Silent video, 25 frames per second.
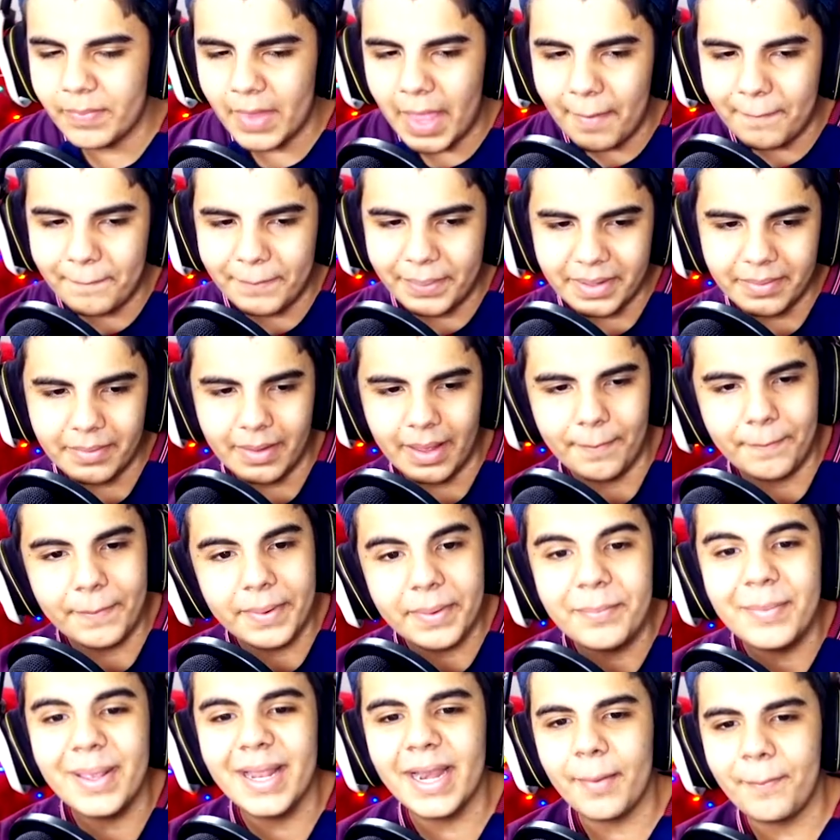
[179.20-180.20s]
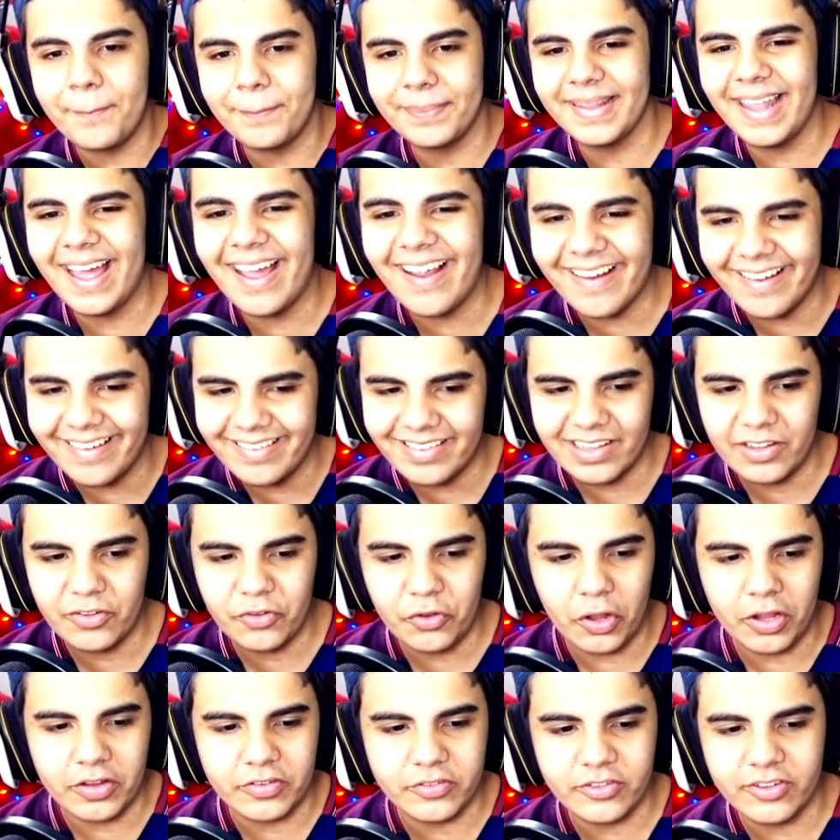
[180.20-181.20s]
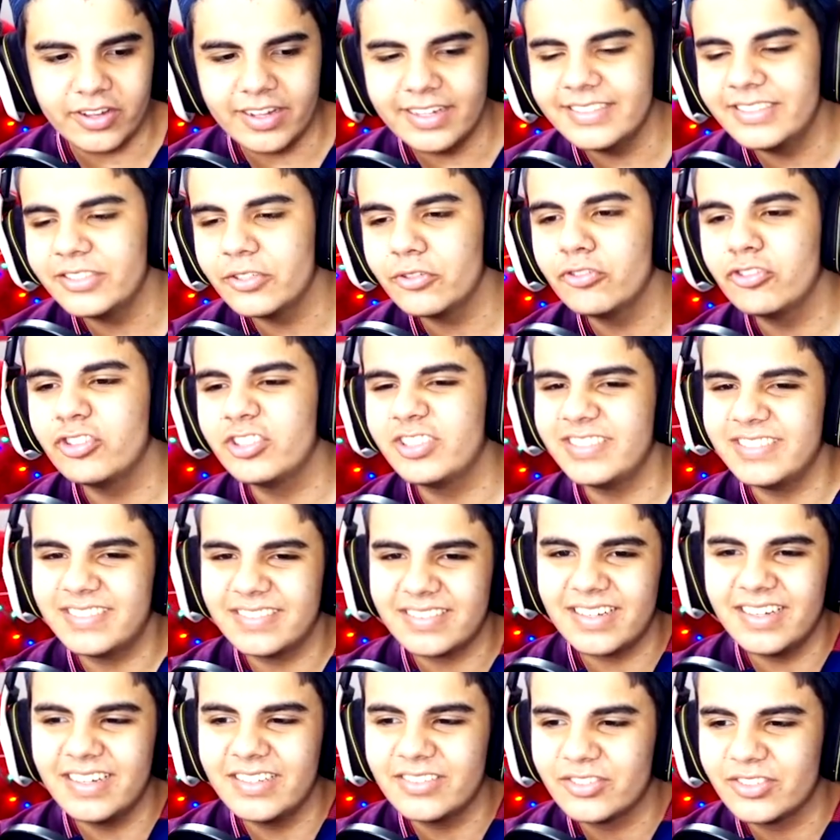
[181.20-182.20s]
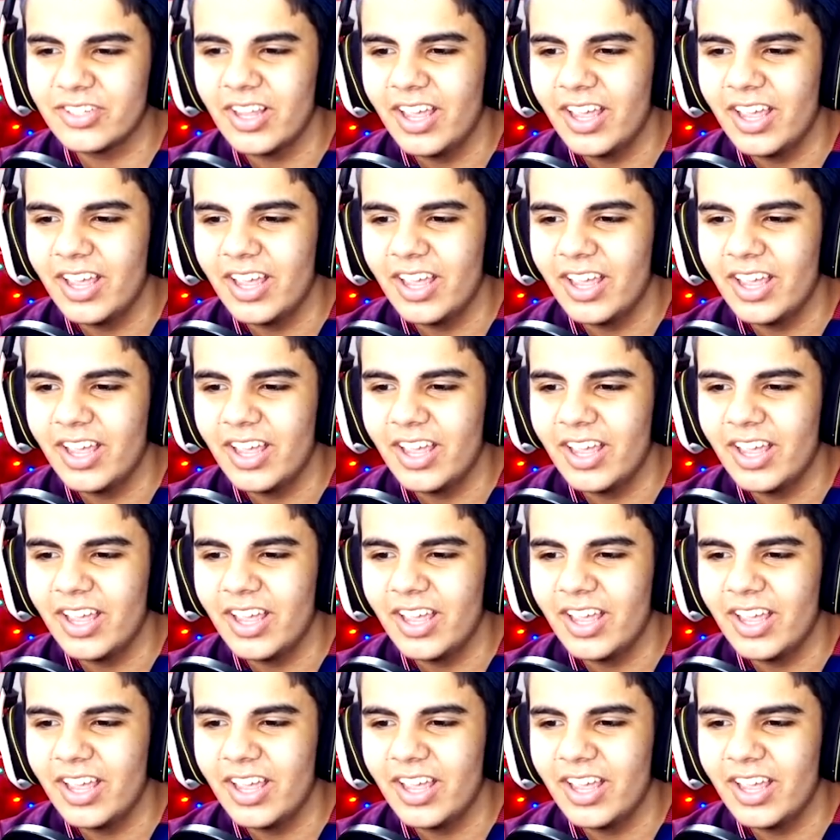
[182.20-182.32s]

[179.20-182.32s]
a, pri a primeira placa do nosso cantinho dos inscritos